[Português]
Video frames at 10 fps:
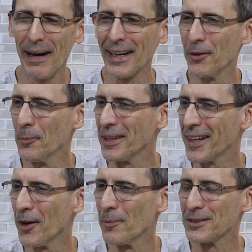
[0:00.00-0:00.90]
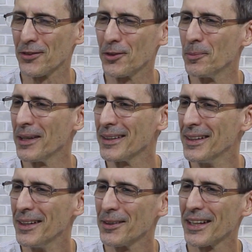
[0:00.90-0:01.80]
Paguei um micão, mas tudo bem,
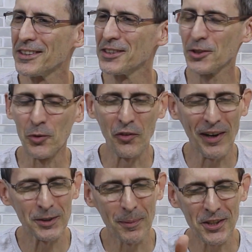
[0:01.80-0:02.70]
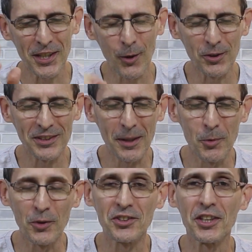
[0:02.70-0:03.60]
o que a gente não faz para chegar aos 100
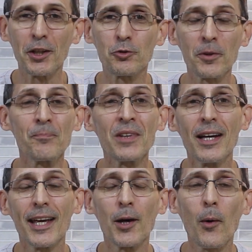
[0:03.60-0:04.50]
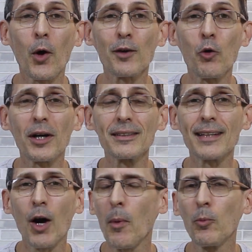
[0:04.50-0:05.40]
mil inscritos. Eu agora vou
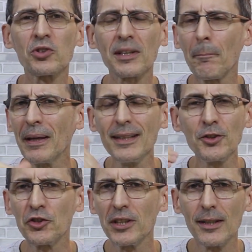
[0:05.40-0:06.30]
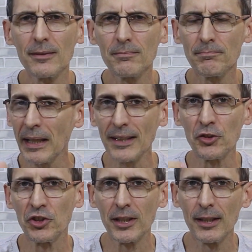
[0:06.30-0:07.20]
cantar uma música bem antiga, bem
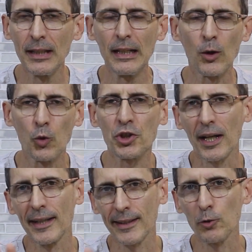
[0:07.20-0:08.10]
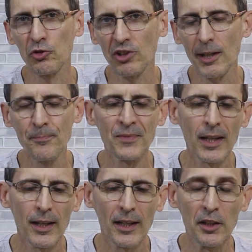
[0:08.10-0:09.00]
antiga, cuja letra eu sei,
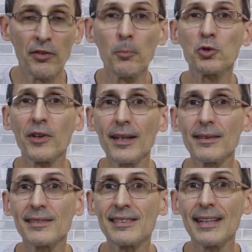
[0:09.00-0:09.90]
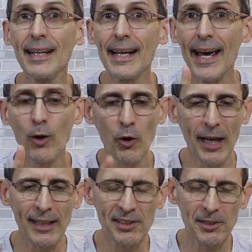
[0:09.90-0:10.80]
e vamos ver se ele
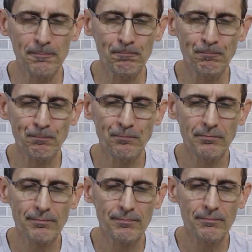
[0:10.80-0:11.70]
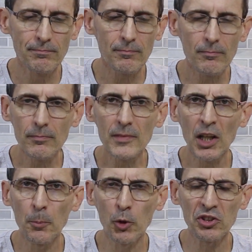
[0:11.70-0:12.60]
reconhece.
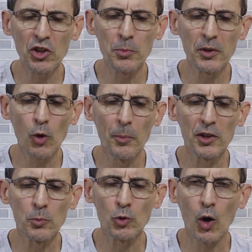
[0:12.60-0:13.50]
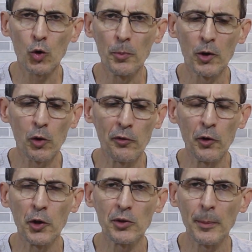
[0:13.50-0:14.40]
O procedimento é o mesmo, toco no
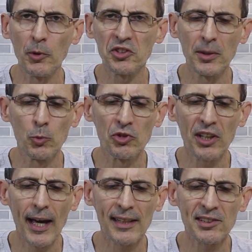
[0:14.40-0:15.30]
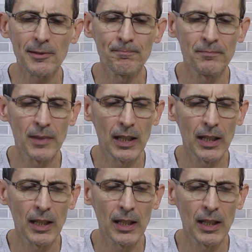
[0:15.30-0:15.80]
microfoninho, depois que música é essa?